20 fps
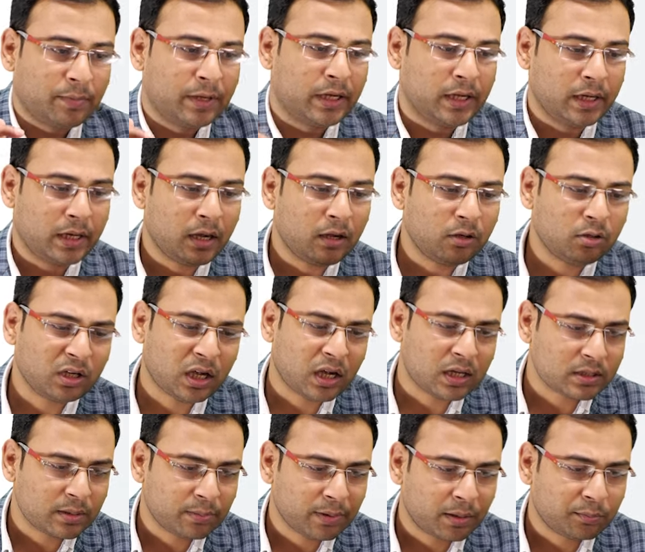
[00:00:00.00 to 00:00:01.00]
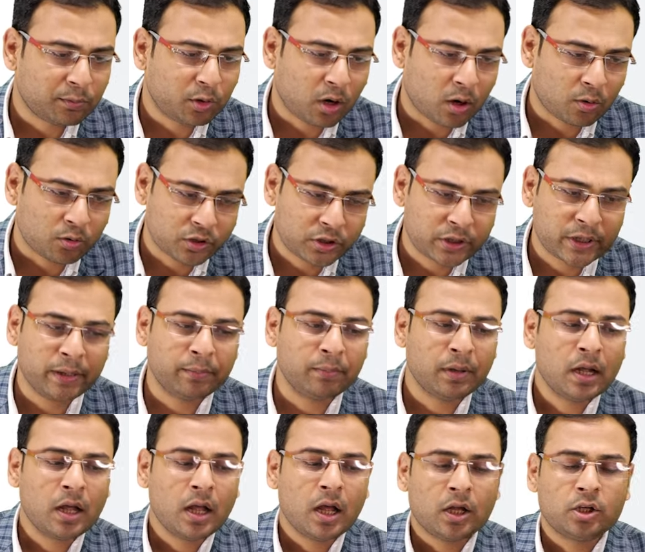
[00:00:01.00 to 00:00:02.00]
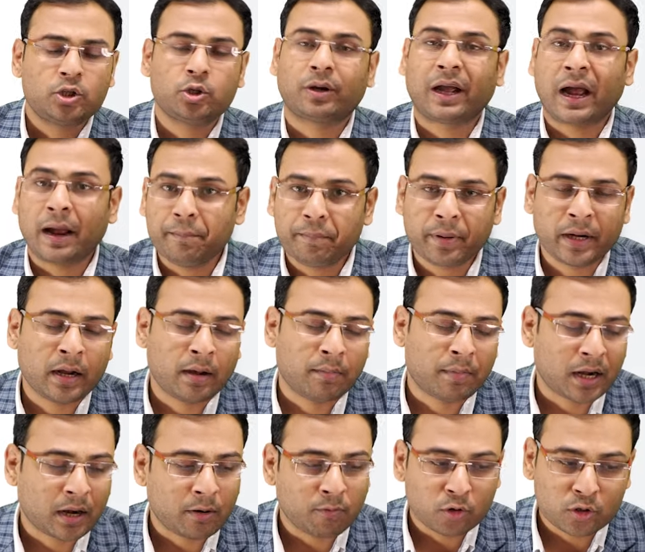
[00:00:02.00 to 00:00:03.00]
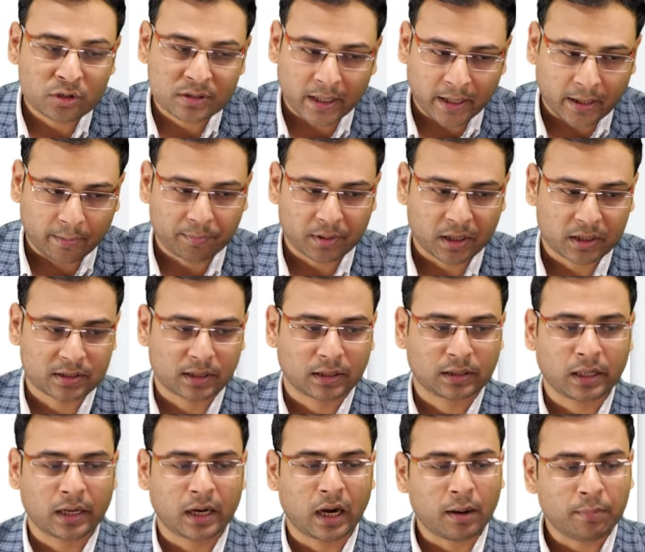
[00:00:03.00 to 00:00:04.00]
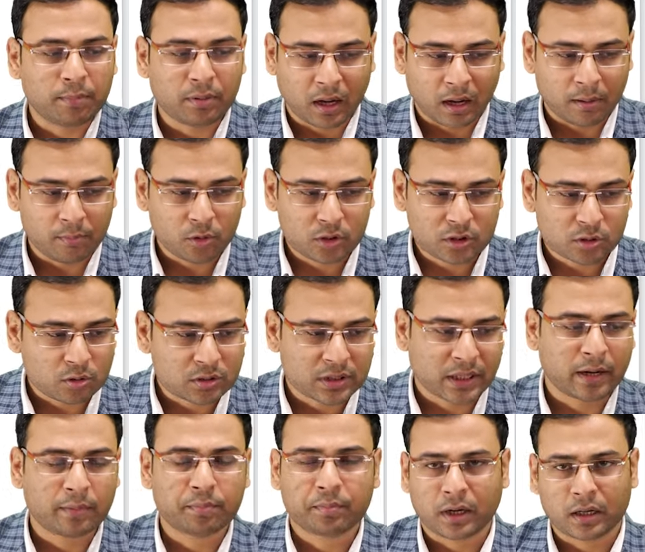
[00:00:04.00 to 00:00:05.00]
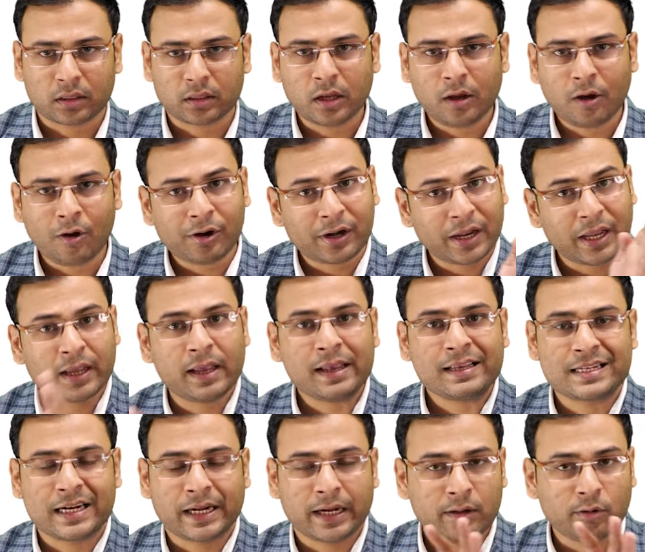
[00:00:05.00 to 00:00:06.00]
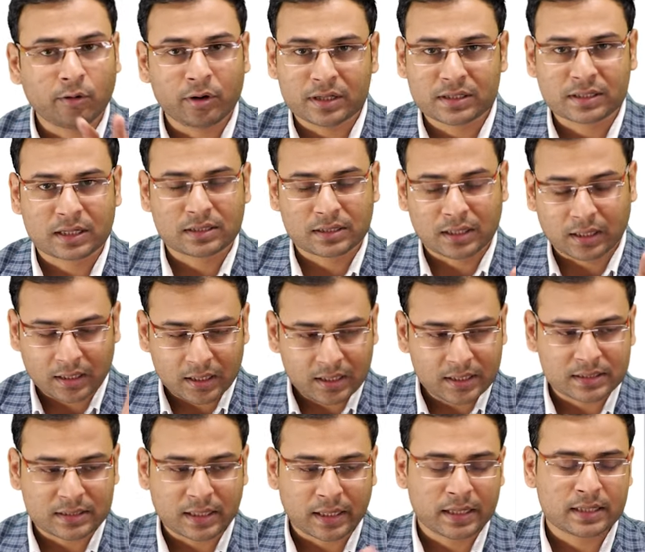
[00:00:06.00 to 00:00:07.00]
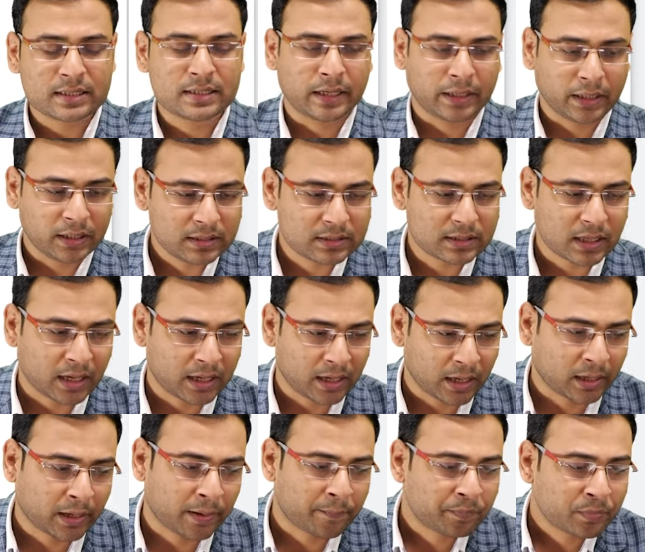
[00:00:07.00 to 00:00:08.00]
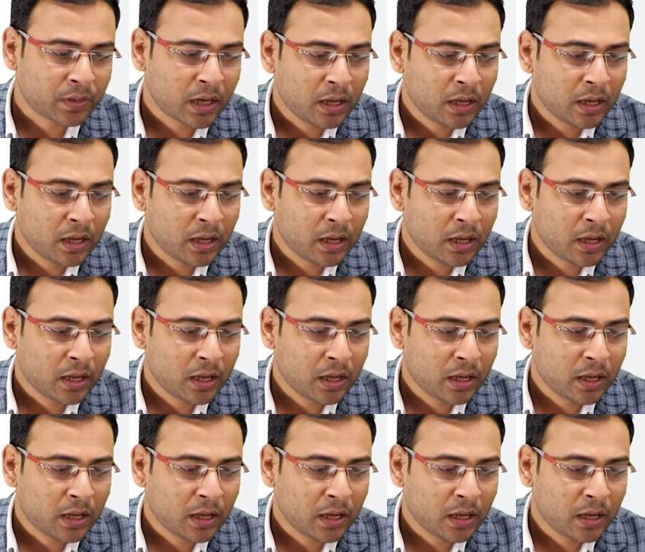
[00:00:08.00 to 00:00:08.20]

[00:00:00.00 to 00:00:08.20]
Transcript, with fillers: हमें दे देगा तो यहाँ से भी हम लोग आउटस्ट्रीम जो कैंपेन है हमारा वो सेटअप कर सकते हैं अब हम लोग इसको सेटअप करते हैं और एक एक सेटिंग को डिस्कस करते हैं किस तरीके सेटिंग्स अलग हैं